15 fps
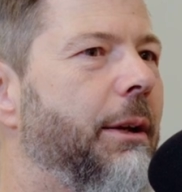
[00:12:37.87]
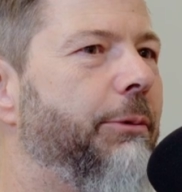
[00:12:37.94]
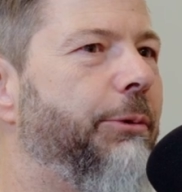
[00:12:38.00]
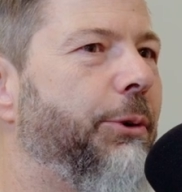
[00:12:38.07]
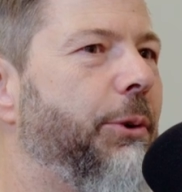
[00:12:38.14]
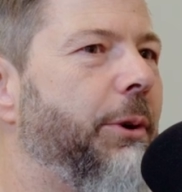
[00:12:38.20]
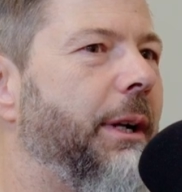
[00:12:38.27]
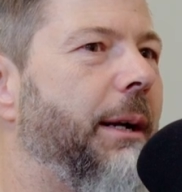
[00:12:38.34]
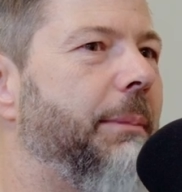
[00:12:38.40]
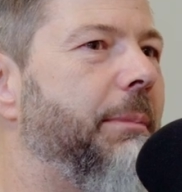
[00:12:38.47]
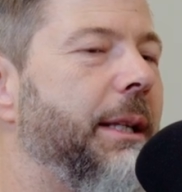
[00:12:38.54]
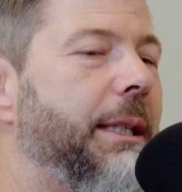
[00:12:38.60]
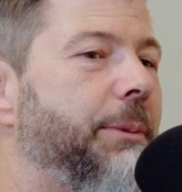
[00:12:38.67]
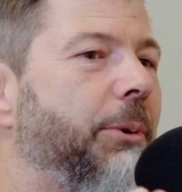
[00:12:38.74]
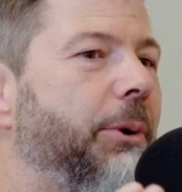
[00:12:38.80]
Früher hat
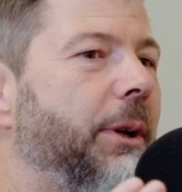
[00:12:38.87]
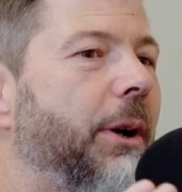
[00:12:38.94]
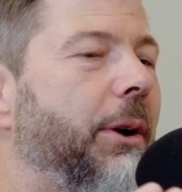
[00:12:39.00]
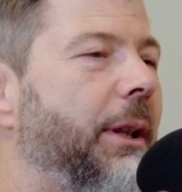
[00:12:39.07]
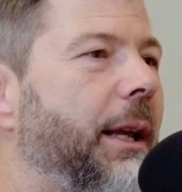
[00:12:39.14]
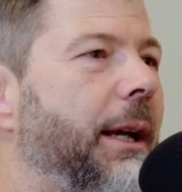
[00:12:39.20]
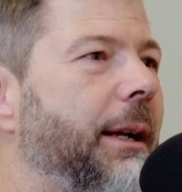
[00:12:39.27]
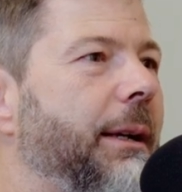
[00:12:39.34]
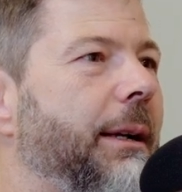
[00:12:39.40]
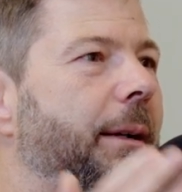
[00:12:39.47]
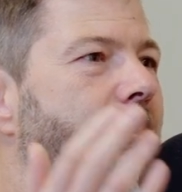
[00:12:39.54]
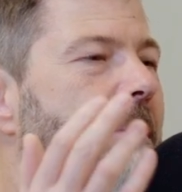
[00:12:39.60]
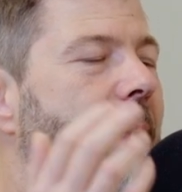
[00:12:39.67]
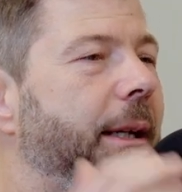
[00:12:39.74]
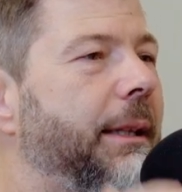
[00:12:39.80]
man zwei Jahre
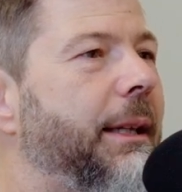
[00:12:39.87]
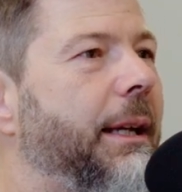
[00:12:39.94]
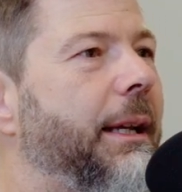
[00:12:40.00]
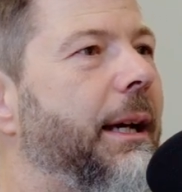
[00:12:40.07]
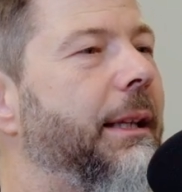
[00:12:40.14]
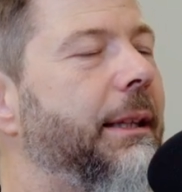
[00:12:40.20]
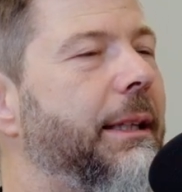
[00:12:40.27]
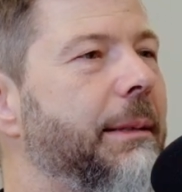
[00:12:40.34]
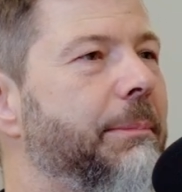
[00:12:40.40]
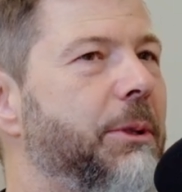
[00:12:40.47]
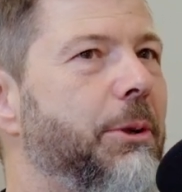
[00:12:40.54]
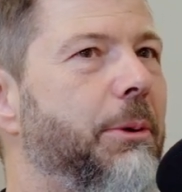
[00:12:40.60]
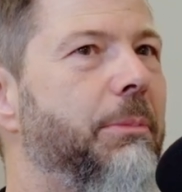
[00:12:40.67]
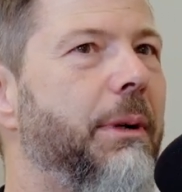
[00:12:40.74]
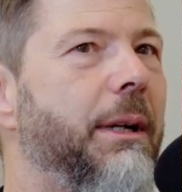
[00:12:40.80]
lang Praktikanten im
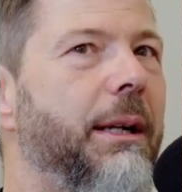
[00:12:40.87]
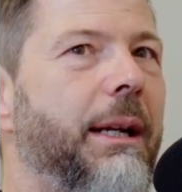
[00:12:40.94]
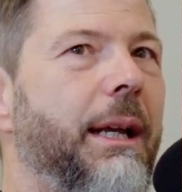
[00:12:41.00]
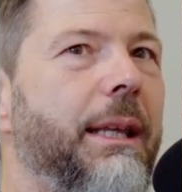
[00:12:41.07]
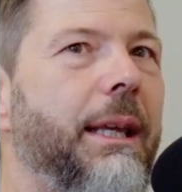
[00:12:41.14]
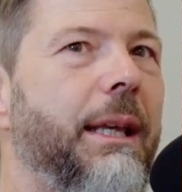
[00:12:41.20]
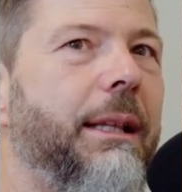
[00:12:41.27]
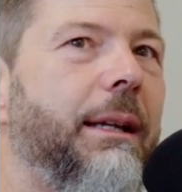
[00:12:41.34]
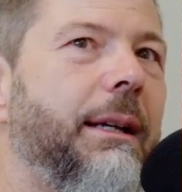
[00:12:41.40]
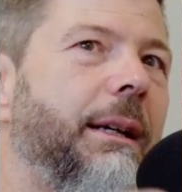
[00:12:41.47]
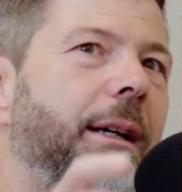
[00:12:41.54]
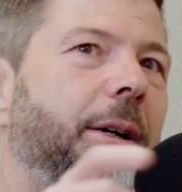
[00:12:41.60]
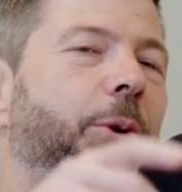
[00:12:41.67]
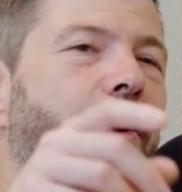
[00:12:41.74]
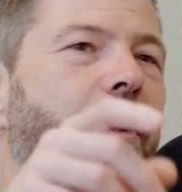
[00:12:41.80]
Sommer äh,
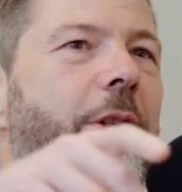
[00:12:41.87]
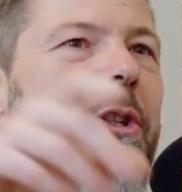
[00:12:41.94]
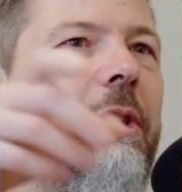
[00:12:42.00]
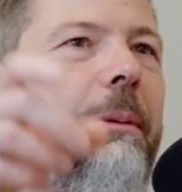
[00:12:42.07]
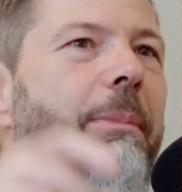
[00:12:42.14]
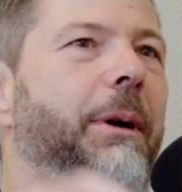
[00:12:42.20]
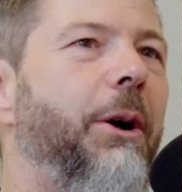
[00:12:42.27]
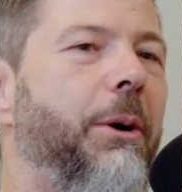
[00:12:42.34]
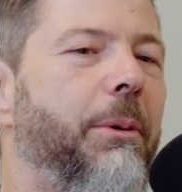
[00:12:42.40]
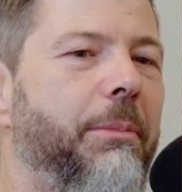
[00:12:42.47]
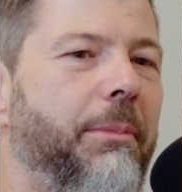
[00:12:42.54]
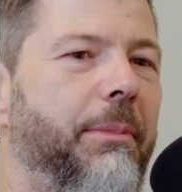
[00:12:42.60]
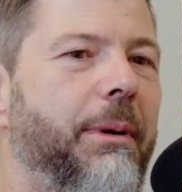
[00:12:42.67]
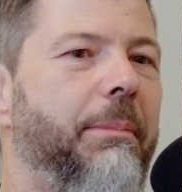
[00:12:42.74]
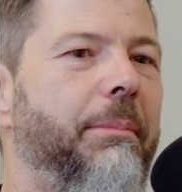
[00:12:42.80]
jeder hundertste
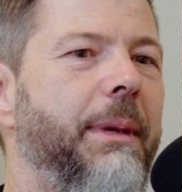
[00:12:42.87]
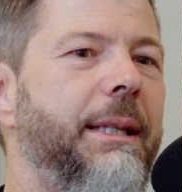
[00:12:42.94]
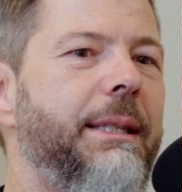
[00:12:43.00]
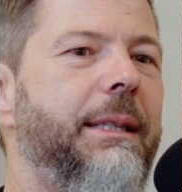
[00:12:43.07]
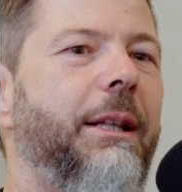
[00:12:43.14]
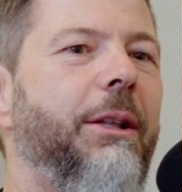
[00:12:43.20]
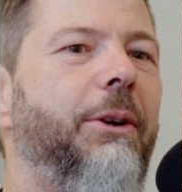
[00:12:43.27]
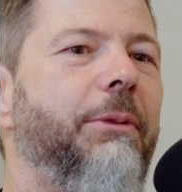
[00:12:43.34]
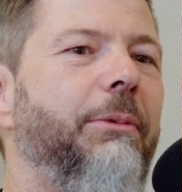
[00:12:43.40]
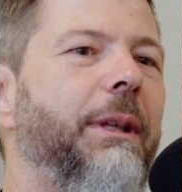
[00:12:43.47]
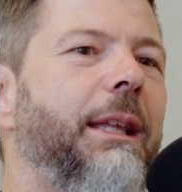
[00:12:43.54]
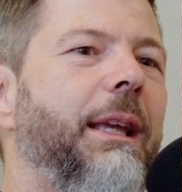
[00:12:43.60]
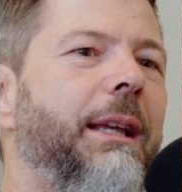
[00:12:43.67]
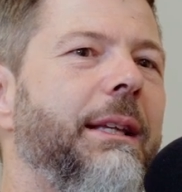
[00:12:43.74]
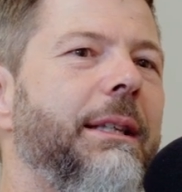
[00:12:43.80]
Baum messen lang, wie
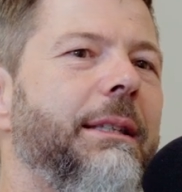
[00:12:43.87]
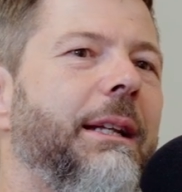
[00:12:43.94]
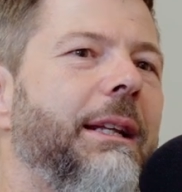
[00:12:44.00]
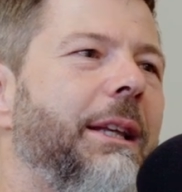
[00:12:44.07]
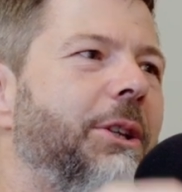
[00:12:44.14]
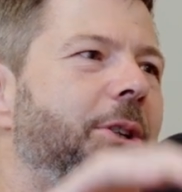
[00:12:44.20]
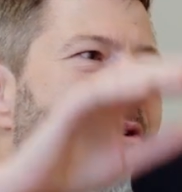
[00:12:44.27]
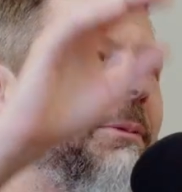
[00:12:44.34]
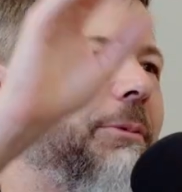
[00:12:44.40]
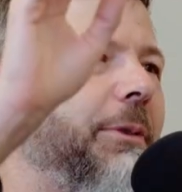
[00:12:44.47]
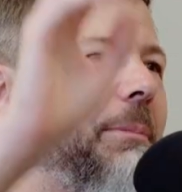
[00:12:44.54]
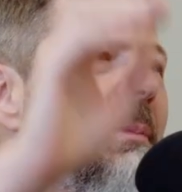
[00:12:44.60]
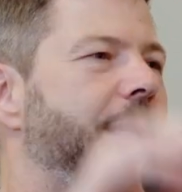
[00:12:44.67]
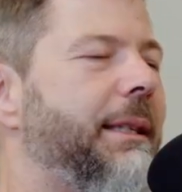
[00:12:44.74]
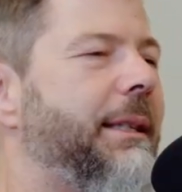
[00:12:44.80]
dick er ist und
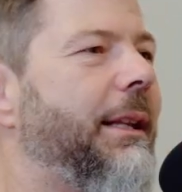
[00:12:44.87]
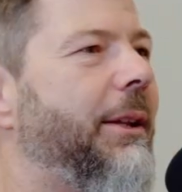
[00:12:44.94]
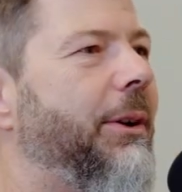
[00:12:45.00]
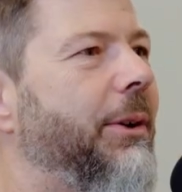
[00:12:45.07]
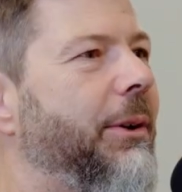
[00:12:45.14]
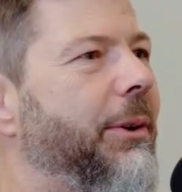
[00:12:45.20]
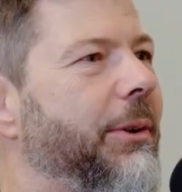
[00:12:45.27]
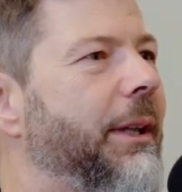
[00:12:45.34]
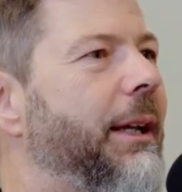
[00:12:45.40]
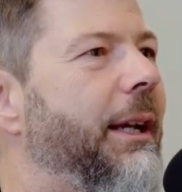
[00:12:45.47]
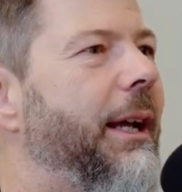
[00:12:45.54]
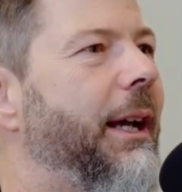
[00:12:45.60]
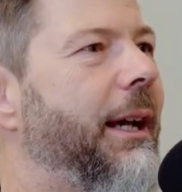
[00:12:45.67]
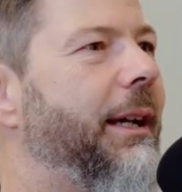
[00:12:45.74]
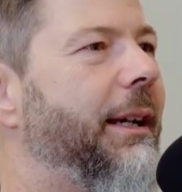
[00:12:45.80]
vermessen lang und
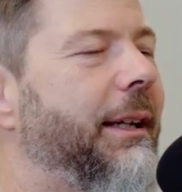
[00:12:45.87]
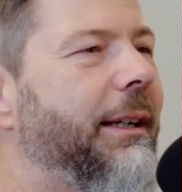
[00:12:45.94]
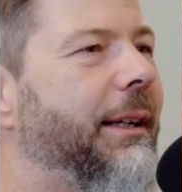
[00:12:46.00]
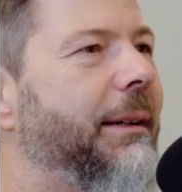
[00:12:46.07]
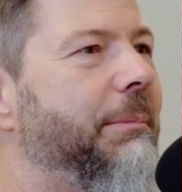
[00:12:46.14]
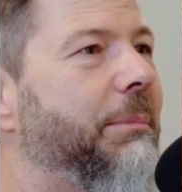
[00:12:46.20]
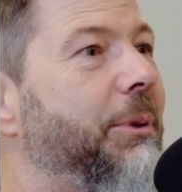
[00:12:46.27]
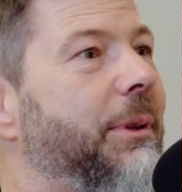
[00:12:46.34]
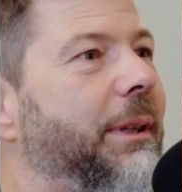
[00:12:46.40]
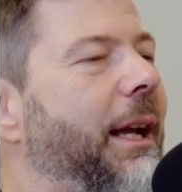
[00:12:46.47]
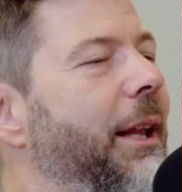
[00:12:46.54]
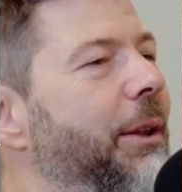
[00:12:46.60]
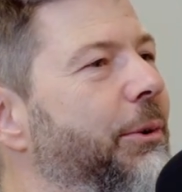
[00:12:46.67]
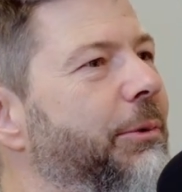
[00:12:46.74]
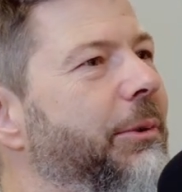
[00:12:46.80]
äh,
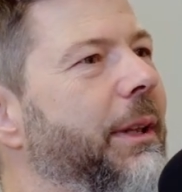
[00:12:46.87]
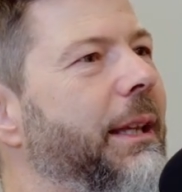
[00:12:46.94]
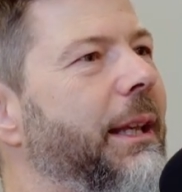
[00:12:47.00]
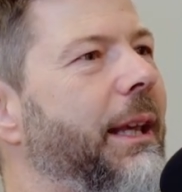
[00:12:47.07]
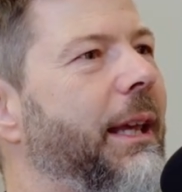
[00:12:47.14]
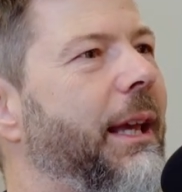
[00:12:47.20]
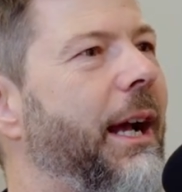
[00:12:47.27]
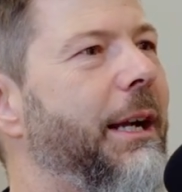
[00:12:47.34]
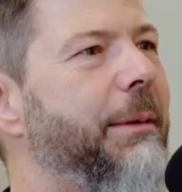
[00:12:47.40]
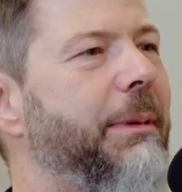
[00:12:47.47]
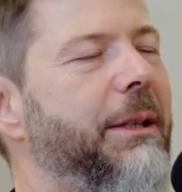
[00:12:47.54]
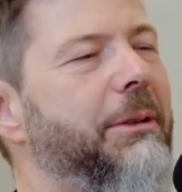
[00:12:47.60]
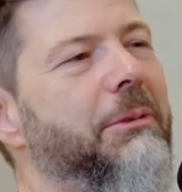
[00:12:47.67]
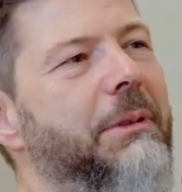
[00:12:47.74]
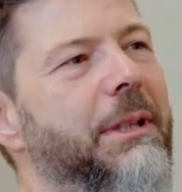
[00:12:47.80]
brutal aufwendige
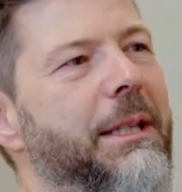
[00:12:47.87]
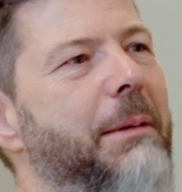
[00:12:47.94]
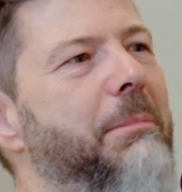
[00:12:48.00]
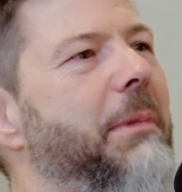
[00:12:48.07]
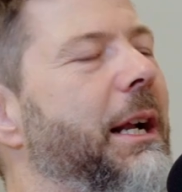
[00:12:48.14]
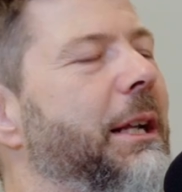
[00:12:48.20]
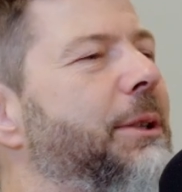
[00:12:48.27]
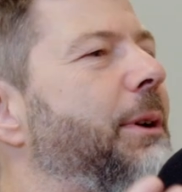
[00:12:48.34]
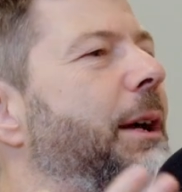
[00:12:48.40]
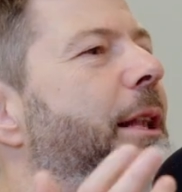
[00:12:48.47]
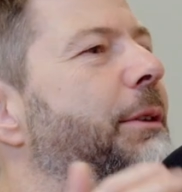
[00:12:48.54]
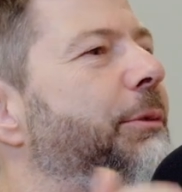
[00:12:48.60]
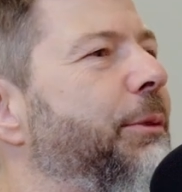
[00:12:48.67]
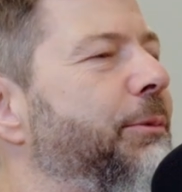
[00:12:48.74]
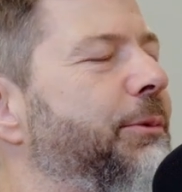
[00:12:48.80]
Arbeit und das hat man halt so
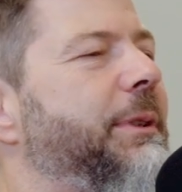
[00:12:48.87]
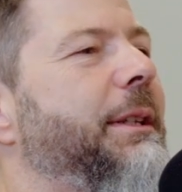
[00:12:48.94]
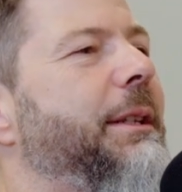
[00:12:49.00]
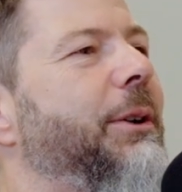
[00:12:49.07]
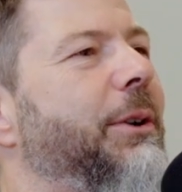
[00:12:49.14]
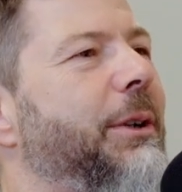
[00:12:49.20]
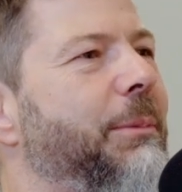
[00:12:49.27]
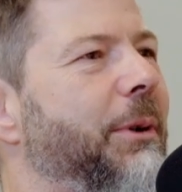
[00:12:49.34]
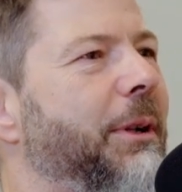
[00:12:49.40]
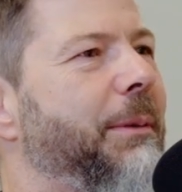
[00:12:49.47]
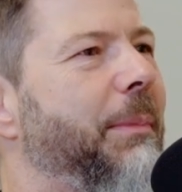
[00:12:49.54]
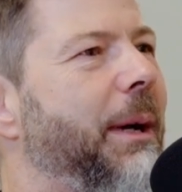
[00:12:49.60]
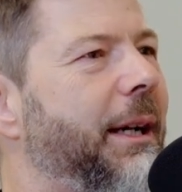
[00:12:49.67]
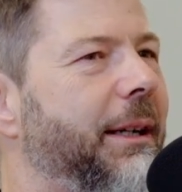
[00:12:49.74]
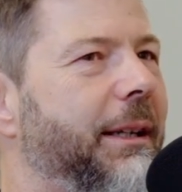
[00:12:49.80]
alle 15 Jahre mal
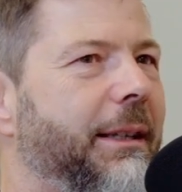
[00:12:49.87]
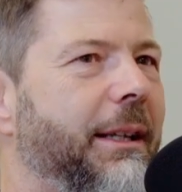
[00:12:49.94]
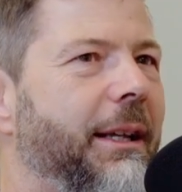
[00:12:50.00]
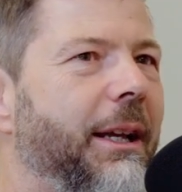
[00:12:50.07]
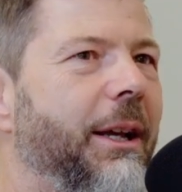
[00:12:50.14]
gemacht.